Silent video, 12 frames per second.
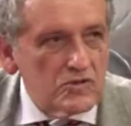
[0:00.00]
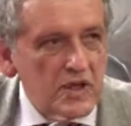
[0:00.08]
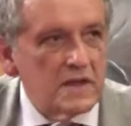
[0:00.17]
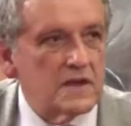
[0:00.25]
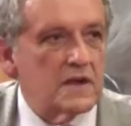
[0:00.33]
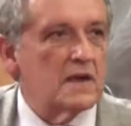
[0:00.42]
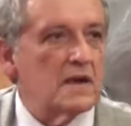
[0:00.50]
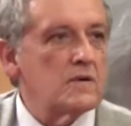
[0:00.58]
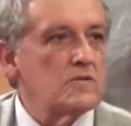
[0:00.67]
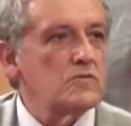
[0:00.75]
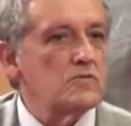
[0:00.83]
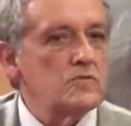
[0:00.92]
Tarija y
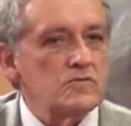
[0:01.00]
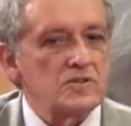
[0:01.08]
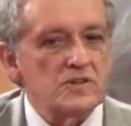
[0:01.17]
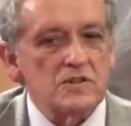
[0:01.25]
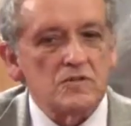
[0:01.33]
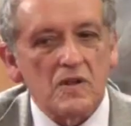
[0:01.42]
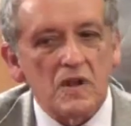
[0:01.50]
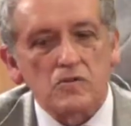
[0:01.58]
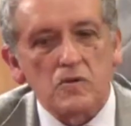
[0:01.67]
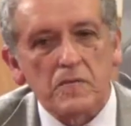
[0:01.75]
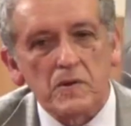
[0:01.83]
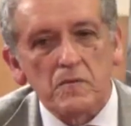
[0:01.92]
algunos distritos del
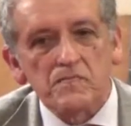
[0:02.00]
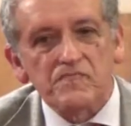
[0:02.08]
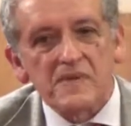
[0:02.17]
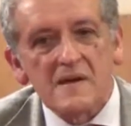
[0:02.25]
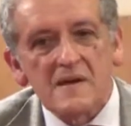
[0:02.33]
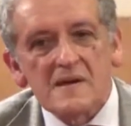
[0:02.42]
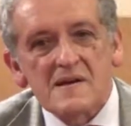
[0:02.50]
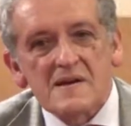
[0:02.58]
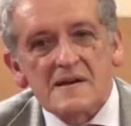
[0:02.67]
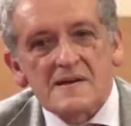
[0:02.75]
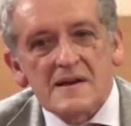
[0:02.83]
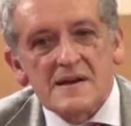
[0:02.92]
Alto Perú,
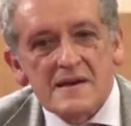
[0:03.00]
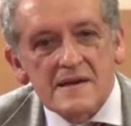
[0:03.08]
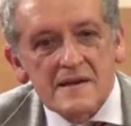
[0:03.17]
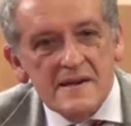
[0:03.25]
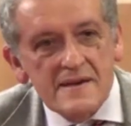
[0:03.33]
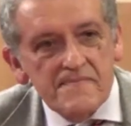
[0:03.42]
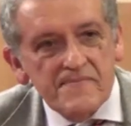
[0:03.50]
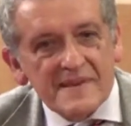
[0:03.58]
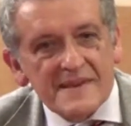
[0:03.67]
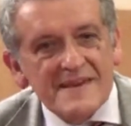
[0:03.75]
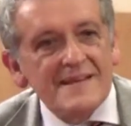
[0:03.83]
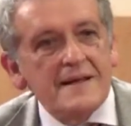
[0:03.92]
em,
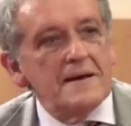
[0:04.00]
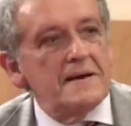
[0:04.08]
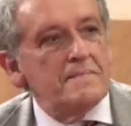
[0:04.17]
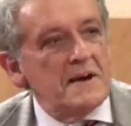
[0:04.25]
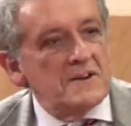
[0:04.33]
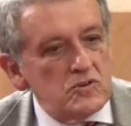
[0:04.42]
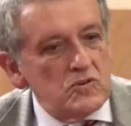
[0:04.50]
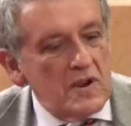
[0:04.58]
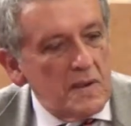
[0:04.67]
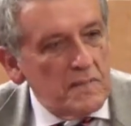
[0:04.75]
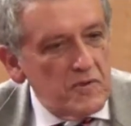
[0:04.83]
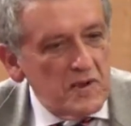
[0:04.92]
era mayor
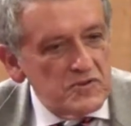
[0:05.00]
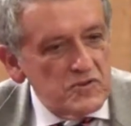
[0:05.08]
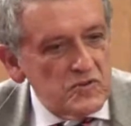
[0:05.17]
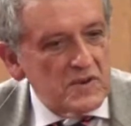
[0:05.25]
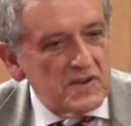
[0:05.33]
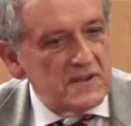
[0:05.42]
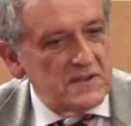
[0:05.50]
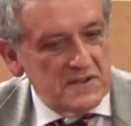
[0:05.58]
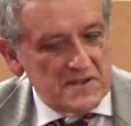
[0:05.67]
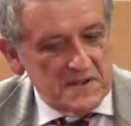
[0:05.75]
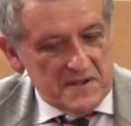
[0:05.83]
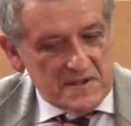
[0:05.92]
la población que
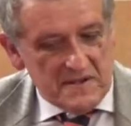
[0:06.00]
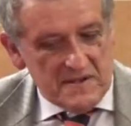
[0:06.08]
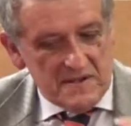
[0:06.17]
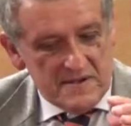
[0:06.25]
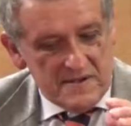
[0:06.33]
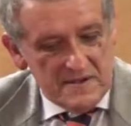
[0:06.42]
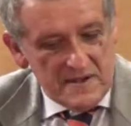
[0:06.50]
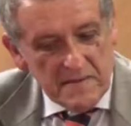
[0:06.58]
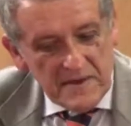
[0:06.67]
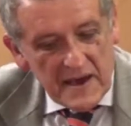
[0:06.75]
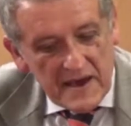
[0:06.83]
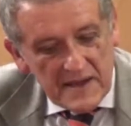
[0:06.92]
eh,
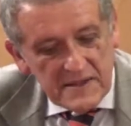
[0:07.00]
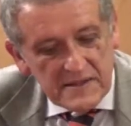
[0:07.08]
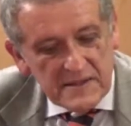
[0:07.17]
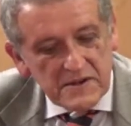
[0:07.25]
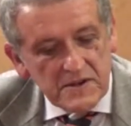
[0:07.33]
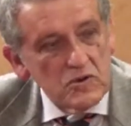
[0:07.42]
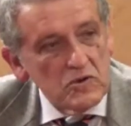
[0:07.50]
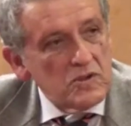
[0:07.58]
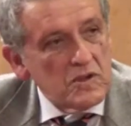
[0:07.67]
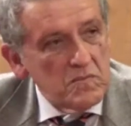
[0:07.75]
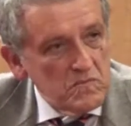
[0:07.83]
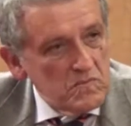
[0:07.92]
había en esta región
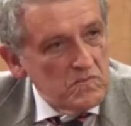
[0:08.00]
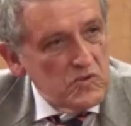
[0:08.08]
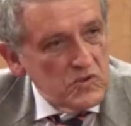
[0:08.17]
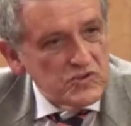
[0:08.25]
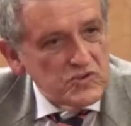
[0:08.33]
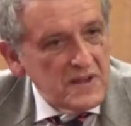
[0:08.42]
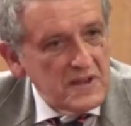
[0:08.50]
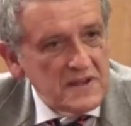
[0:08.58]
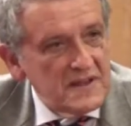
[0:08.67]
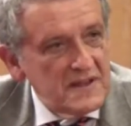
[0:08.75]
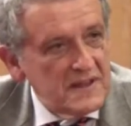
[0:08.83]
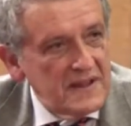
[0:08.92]
que en Buenos Aires
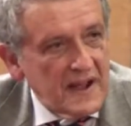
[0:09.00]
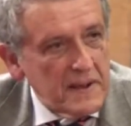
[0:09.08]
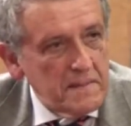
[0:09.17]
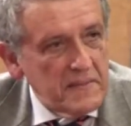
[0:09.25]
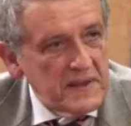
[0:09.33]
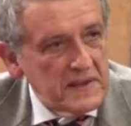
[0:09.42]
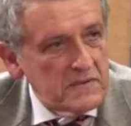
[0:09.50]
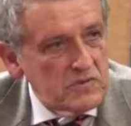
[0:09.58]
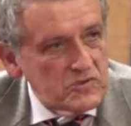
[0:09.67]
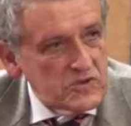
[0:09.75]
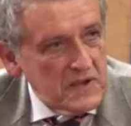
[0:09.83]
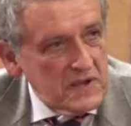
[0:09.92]
y en la campaña de
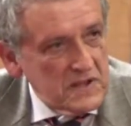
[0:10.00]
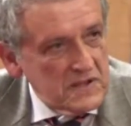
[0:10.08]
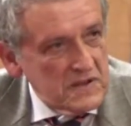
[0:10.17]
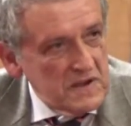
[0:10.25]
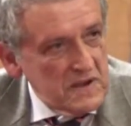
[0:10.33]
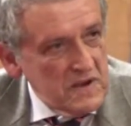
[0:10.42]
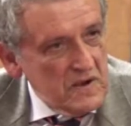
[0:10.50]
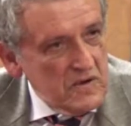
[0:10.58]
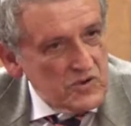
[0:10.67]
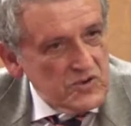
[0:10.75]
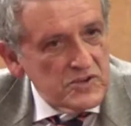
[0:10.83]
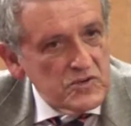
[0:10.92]
Buenos Aires.
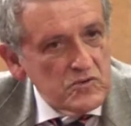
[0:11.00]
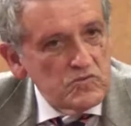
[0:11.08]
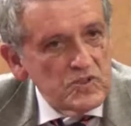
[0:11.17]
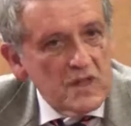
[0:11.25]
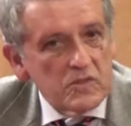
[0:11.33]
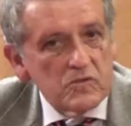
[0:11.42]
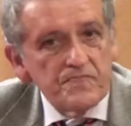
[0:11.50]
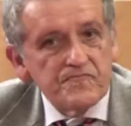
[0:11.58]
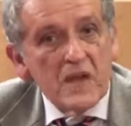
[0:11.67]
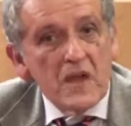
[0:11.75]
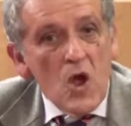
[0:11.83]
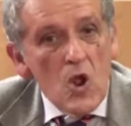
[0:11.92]
O sea, eso es un dato.
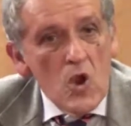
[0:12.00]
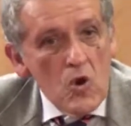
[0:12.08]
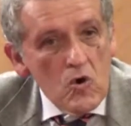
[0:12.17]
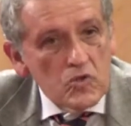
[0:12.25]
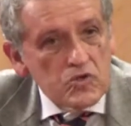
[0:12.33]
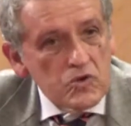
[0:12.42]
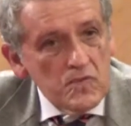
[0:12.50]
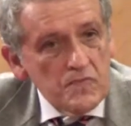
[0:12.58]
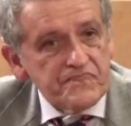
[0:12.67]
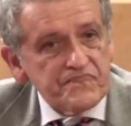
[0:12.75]
Lo otro,